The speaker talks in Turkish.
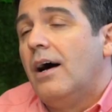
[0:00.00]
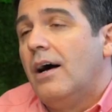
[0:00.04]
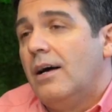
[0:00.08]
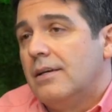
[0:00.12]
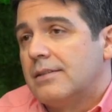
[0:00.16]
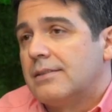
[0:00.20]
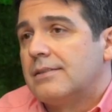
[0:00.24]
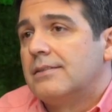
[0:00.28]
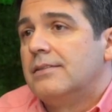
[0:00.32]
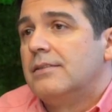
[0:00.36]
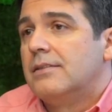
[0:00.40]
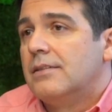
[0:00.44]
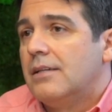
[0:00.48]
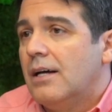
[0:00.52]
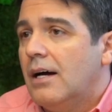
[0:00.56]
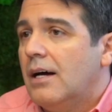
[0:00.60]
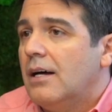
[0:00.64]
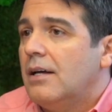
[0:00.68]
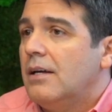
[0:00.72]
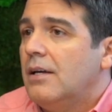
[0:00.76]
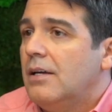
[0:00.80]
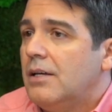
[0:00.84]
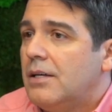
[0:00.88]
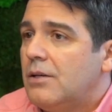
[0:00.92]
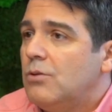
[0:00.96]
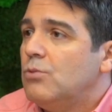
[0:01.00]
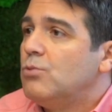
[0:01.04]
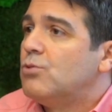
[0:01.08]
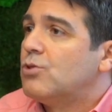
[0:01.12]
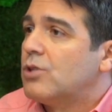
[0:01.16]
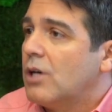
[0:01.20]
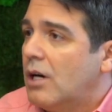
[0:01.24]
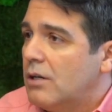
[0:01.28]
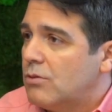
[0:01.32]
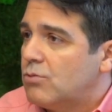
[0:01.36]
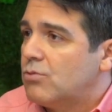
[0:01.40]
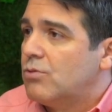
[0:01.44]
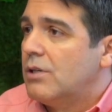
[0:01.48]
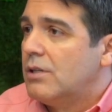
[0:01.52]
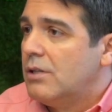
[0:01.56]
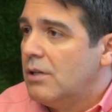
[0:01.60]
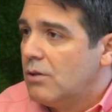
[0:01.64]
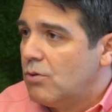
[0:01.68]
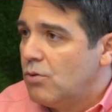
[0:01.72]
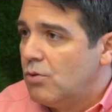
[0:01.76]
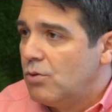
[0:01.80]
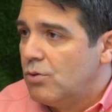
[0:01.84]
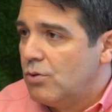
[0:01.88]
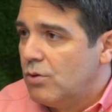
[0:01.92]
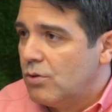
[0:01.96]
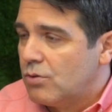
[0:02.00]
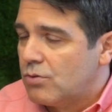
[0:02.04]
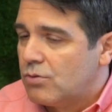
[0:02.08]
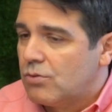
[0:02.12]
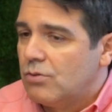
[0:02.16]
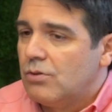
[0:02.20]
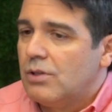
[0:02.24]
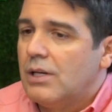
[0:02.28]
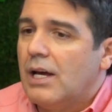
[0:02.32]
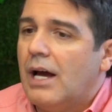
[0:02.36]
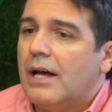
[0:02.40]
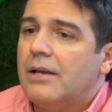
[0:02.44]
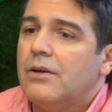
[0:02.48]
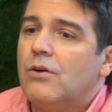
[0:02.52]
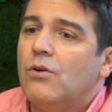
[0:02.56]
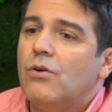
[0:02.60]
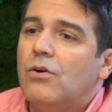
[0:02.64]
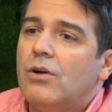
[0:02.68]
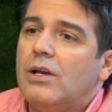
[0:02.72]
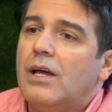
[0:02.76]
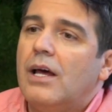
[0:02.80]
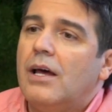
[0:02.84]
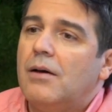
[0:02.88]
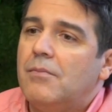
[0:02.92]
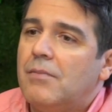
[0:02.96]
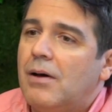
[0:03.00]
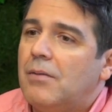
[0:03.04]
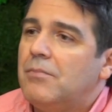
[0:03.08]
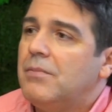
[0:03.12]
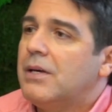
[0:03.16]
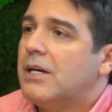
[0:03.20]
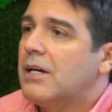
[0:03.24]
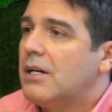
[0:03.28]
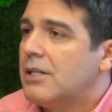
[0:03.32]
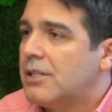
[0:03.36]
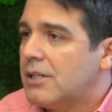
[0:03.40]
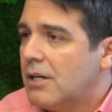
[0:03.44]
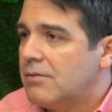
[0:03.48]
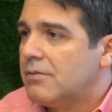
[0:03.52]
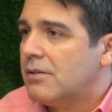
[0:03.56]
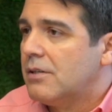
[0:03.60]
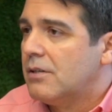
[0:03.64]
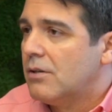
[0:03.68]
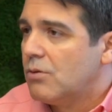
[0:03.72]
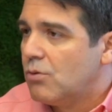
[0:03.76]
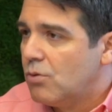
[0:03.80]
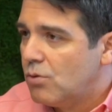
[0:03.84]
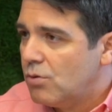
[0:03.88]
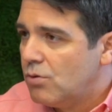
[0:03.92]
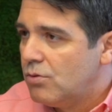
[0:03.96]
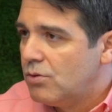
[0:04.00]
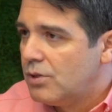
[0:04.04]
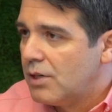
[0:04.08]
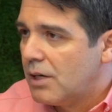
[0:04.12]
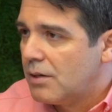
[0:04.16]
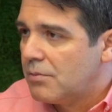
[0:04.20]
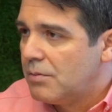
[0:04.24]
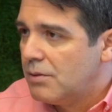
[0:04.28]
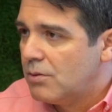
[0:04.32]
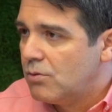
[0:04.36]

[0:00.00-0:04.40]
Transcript: aslında 2-3 ay sürede İki görüyorsun. Ay. Yani öyle hemen birkaç haftada görülecek